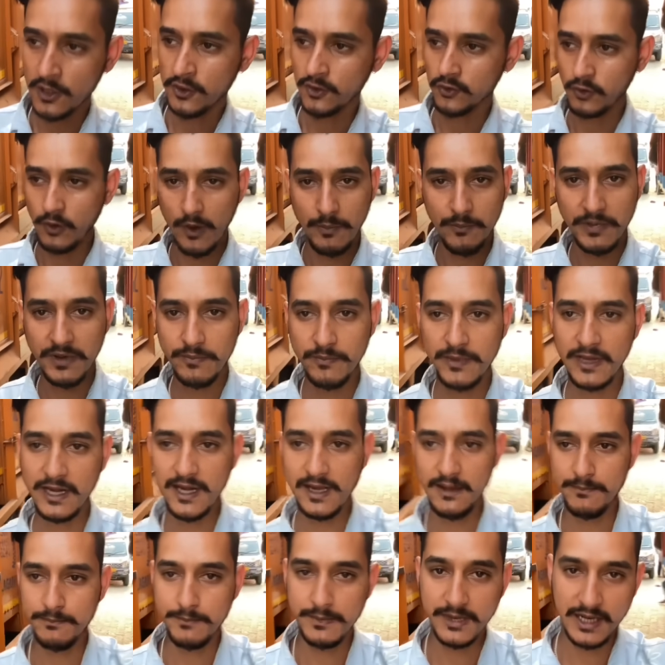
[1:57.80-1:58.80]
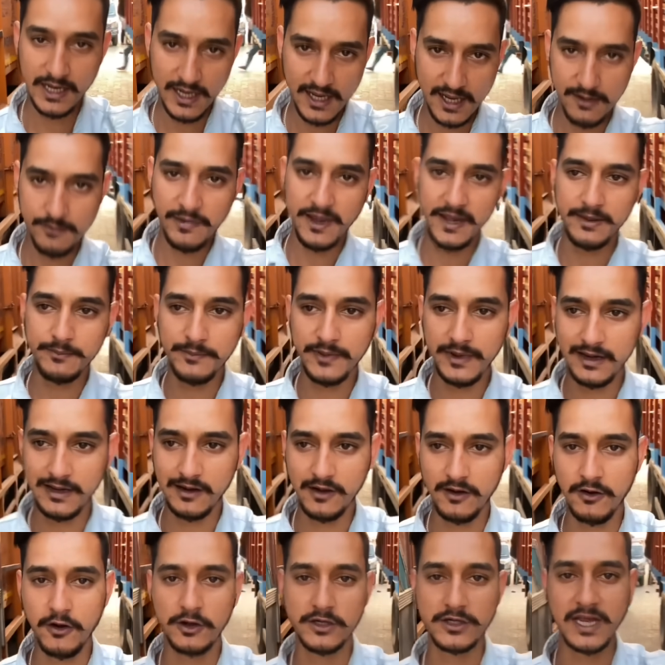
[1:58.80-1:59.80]
तो अभी बिले मिले हैं भाई बिल
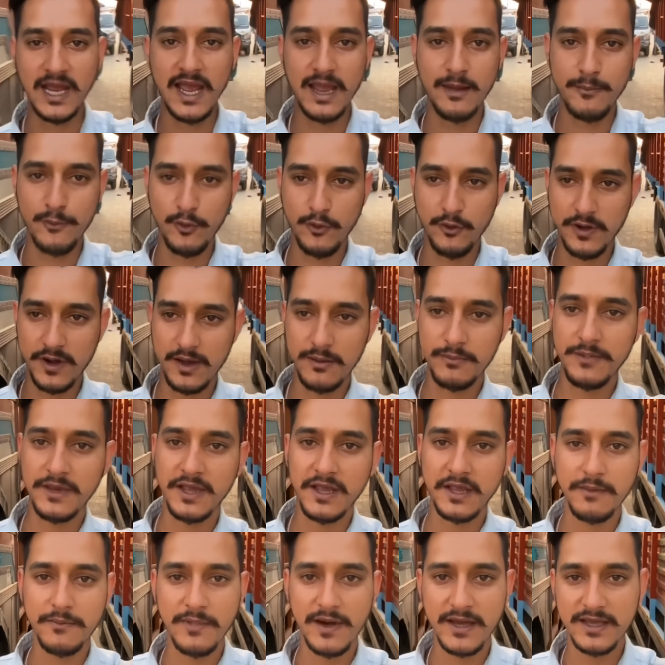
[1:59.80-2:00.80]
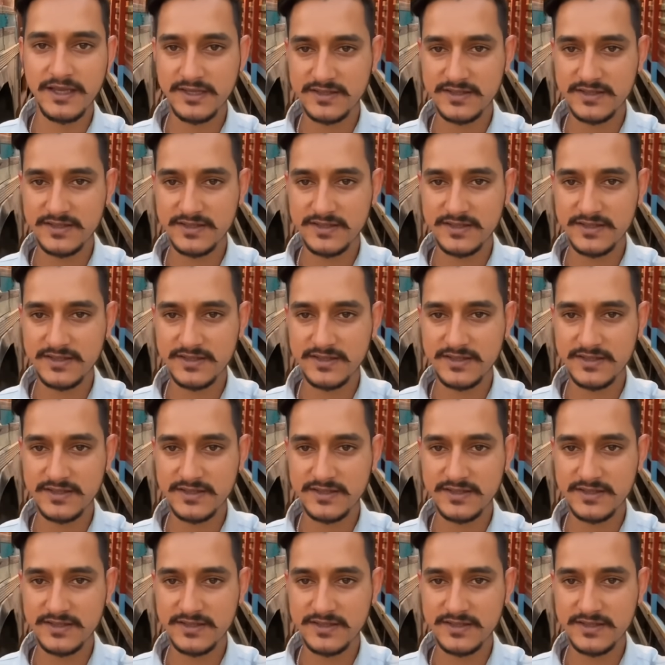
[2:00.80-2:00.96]
और टाइम हो रहे हैं अभी के भाई